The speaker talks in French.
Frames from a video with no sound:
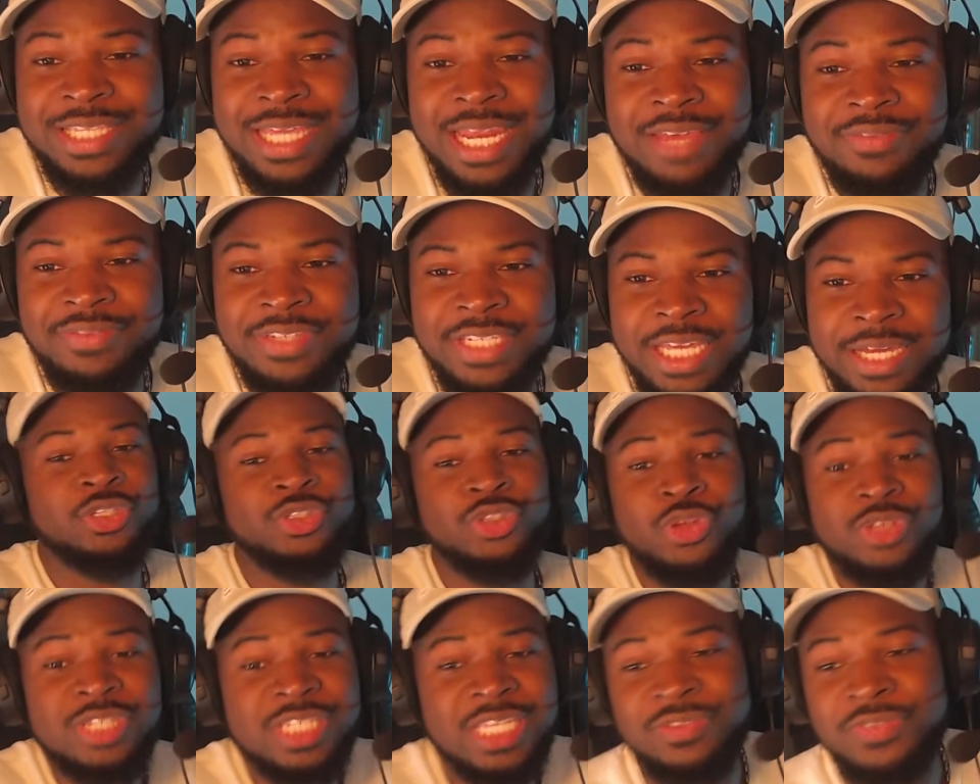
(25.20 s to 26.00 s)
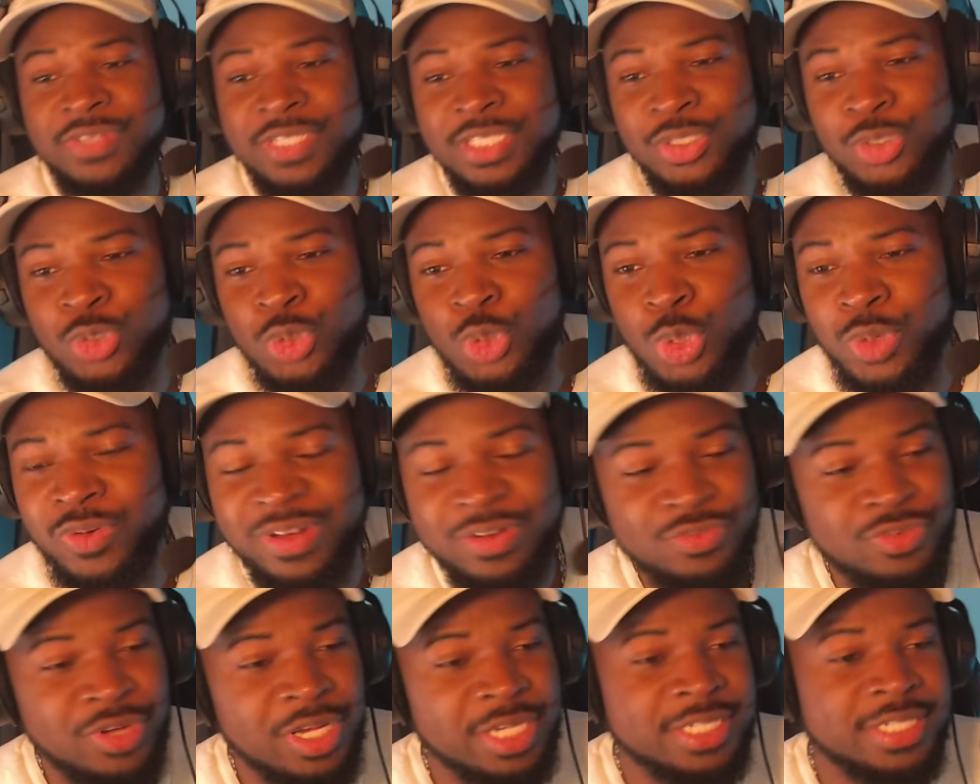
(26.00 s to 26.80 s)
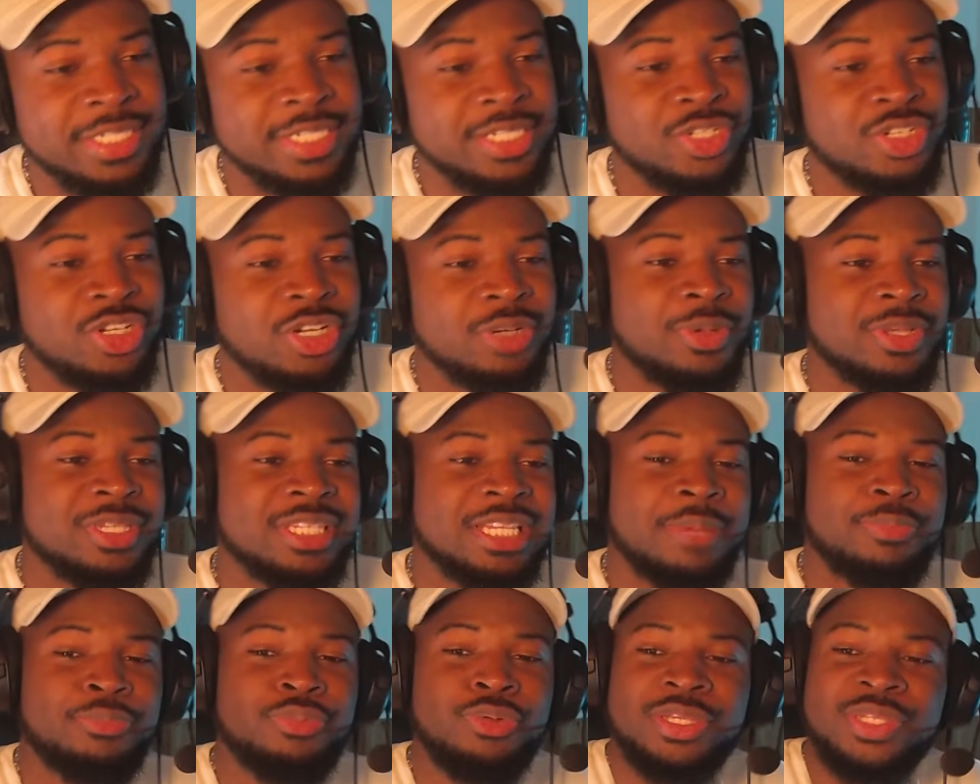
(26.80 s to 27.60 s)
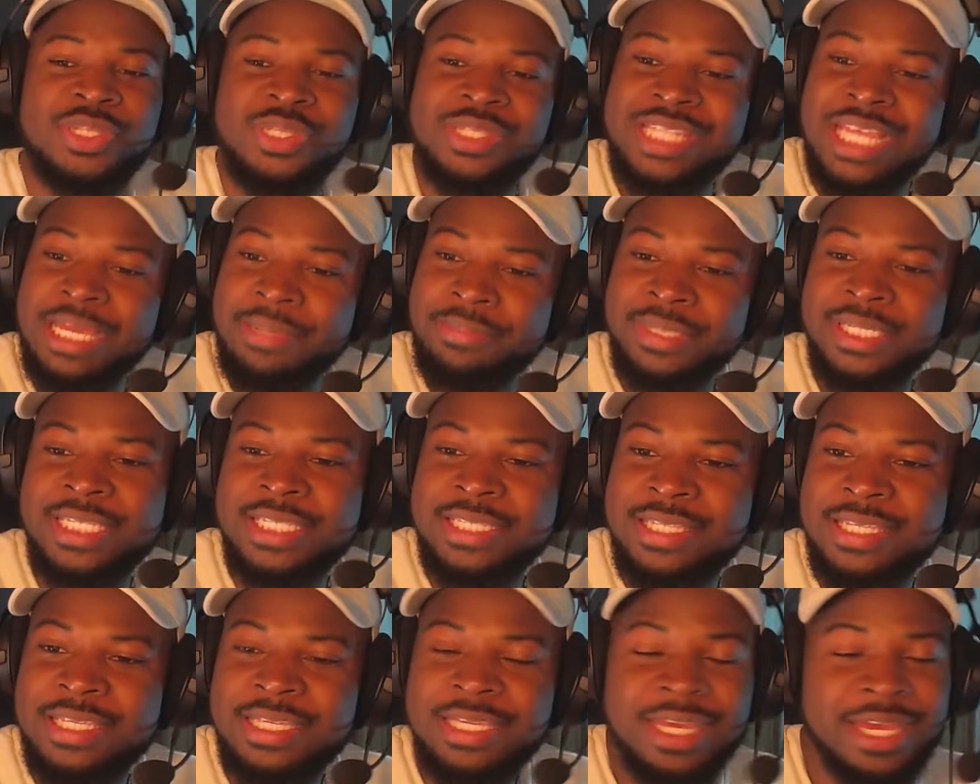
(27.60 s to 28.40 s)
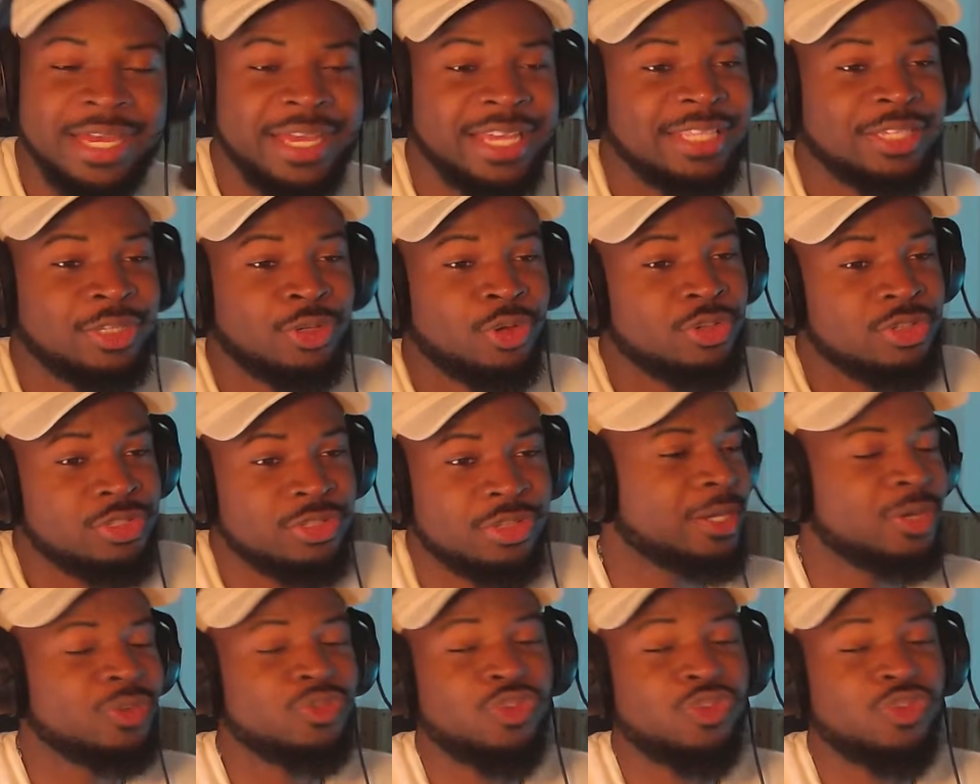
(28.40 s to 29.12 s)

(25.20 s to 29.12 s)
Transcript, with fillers: à l'avenir. Dans cette vidéo, on va voir s'il commence un peu à se stabiliser, à être constant,